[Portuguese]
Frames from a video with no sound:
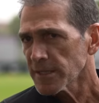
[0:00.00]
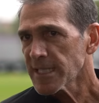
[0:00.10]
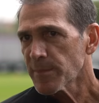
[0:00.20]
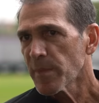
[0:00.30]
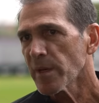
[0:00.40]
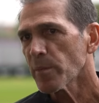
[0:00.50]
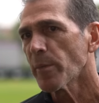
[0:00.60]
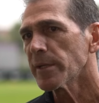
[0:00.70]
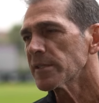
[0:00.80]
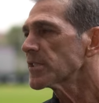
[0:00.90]
Desse primeiro
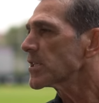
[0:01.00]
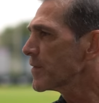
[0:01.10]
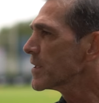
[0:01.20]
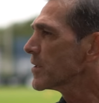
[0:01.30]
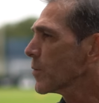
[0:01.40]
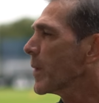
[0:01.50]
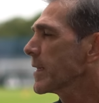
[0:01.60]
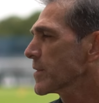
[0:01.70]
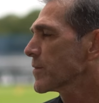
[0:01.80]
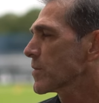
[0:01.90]
momento a gente está dividido
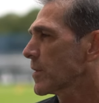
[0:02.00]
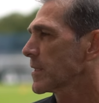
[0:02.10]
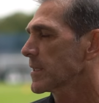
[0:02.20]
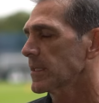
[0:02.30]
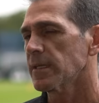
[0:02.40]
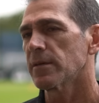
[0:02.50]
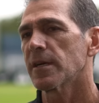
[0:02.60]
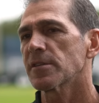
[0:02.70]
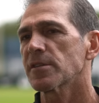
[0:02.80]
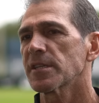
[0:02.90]
bem as funções, né? Eu
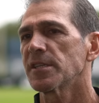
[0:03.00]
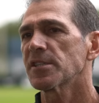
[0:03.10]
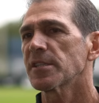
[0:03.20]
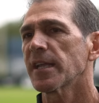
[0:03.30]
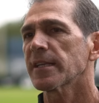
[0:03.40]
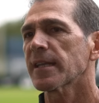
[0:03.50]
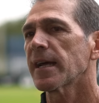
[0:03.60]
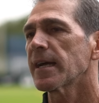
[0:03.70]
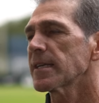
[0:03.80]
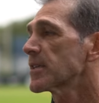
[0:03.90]
acho que a gente tem que
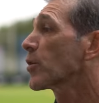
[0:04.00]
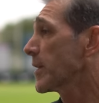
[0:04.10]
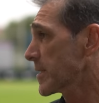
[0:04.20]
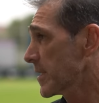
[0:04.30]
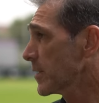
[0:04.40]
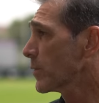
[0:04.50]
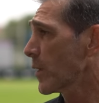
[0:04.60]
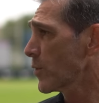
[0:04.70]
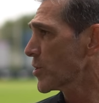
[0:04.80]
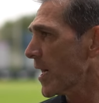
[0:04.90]
estar tá se conhecendo,
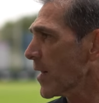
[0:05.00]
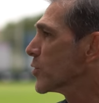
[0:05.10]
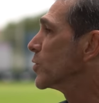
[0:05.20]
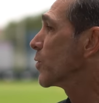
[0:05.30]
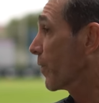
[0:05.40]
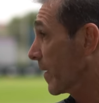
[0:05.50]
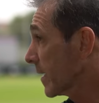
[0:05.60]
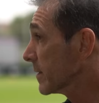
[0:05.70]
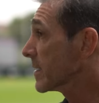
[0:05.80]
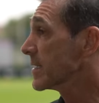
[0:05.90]
eu e o Thiago, junto com o
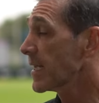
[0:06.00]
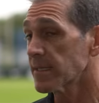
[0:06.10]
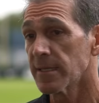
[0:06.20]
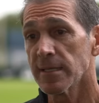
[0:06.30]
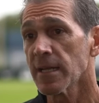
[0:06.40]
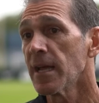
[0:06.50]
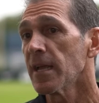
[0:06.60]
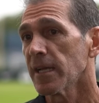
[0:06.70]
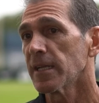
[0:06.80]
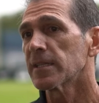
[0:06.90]
Fernando, as ideias deles.
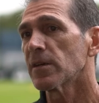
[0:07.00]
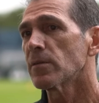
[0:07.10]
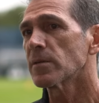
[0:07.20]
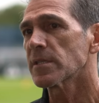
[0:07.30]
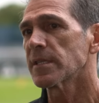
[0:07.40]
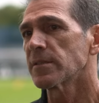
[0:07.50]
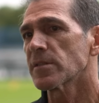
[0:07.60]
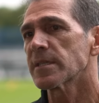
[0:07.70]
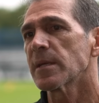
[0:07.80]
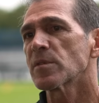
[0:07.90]
Então, assim,
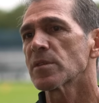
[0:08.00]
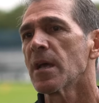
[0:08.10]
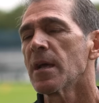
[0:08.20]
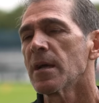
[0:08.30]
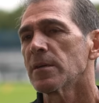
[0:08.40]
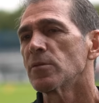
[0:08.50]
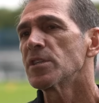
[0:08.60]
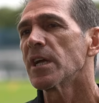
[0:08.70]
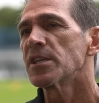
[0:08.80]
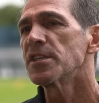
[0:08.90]
nós temos no
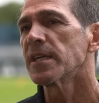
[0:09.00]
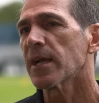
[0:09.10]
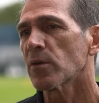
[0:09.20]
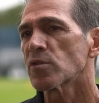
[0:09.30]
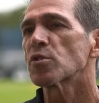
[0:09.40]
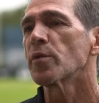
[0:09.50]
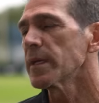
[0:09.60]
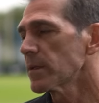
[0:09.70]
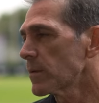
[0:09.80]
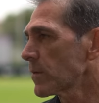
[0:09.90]
dia a dia, né,
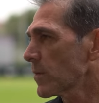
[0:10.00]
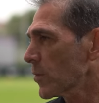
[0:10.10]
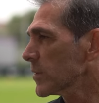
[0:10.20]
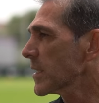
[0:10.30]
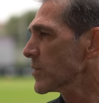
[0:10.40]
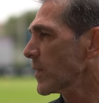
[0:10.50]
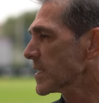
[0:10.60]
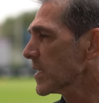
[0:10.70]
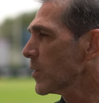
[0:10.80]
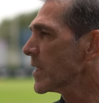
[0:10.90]
construído toda a
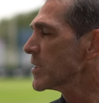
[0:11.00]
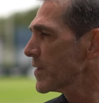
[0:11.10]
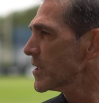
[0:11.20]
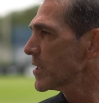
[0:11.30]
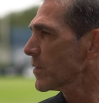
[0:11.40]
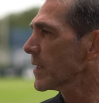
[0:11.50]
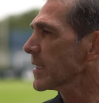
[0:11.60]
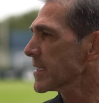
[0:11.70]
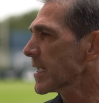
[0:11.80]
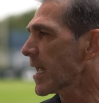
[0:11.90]
situação, mas dividindo
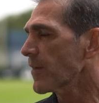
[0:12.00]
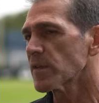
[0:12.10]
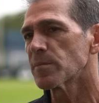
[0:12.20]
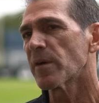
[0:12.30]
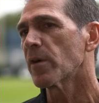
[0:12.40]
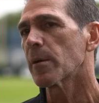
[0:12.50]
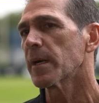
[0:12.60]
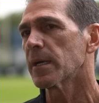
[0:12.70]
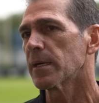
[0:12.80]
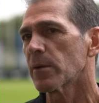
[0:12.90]
ainda as tarefas de uma
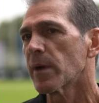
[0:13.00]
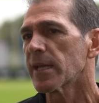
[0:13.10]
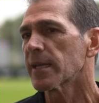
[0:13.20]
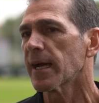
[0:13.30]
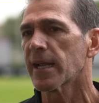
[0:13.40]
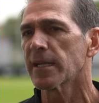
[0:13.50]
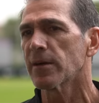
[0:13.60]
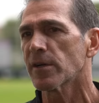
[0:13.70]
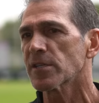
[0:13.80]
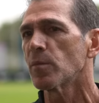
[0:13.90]
forma igualitária. Né?
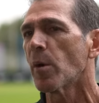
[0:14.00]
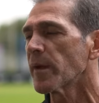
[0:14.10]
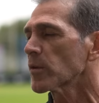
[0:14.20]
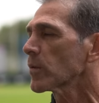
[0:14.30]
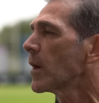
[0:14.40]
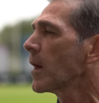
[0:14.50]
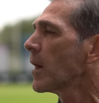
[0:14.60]
Eu acho que o momento